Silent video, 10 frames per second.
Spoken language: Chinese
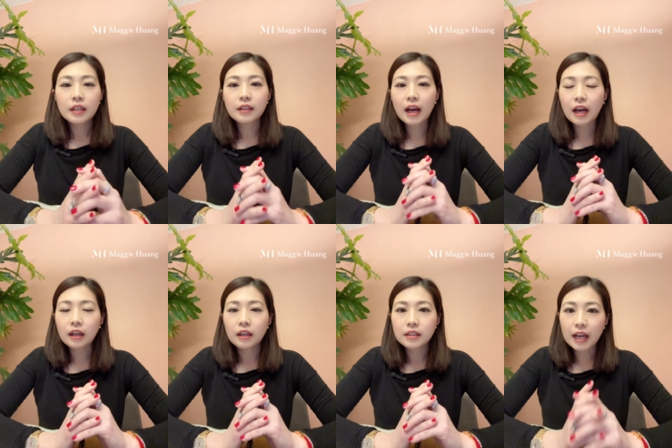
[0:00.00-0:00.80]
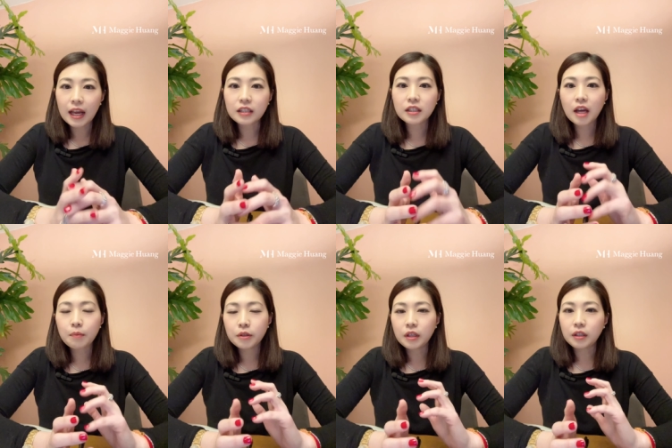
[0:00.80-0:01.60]
那再来是他
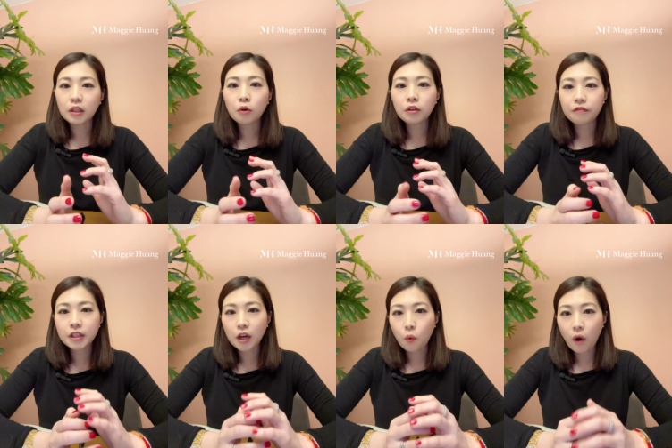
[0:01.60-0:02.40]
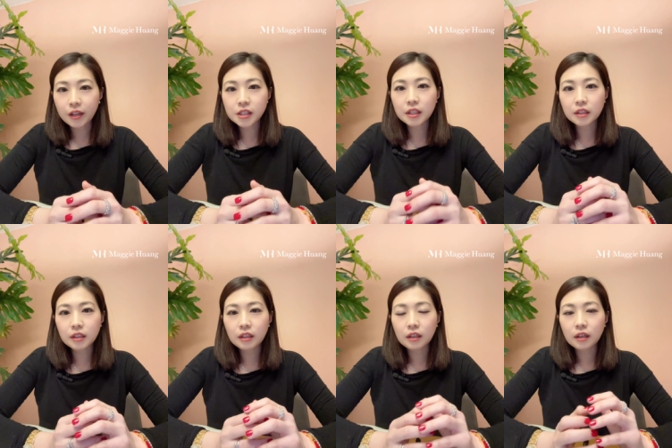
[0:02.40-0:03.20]
们也提供了非常完整的
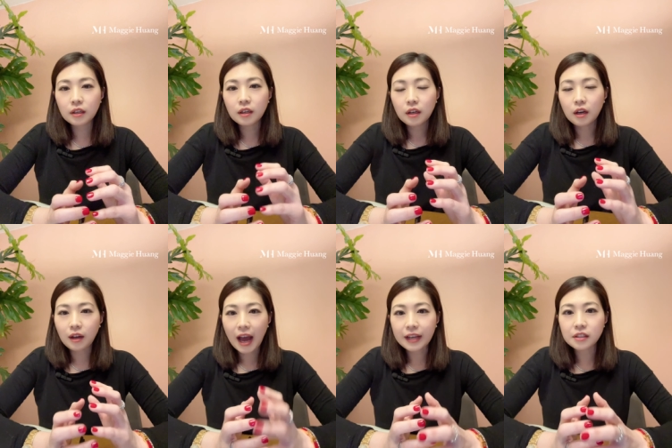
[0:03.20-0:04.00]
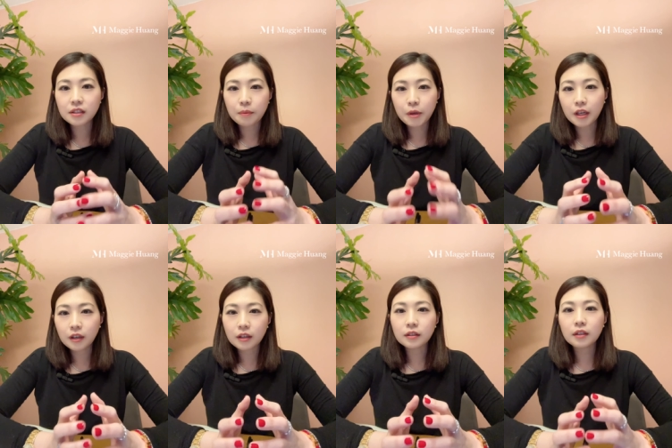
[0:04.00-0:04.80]
一。个呃孩子的品
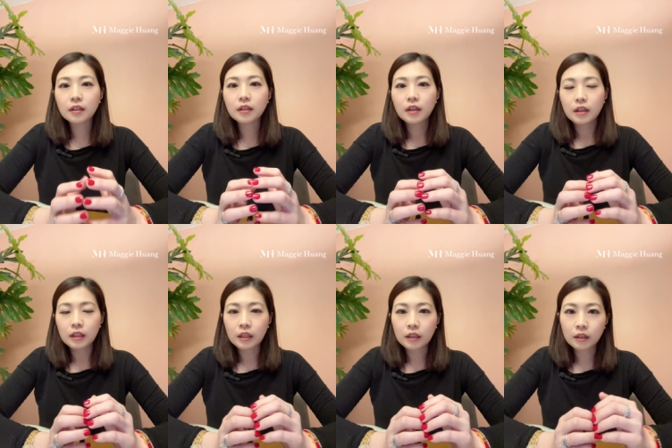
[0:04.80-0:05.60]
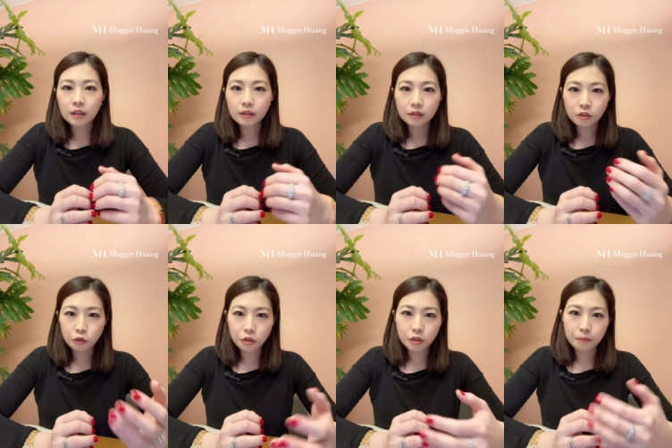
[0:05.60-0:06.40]
格的一个
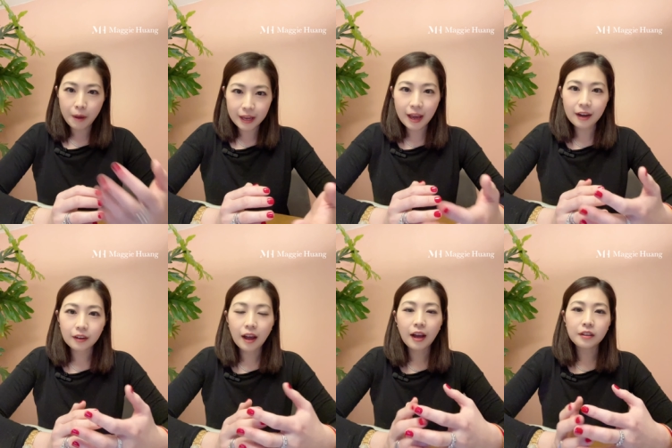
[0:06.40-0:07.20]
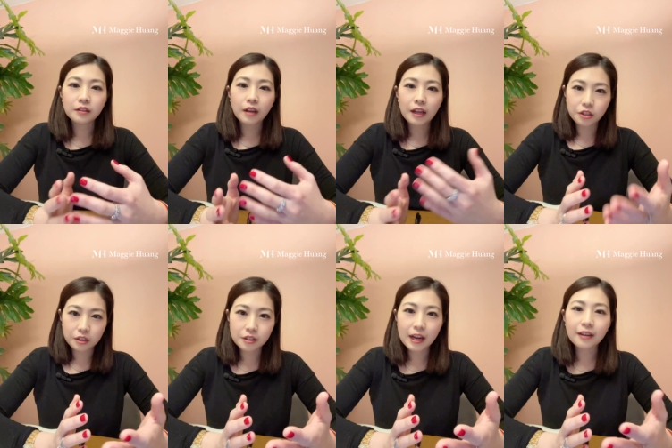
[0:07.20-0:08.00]
就是培养和和
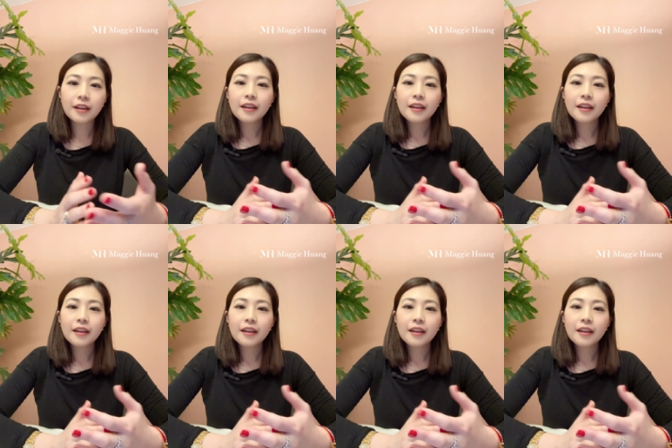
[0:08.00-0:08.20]
成长。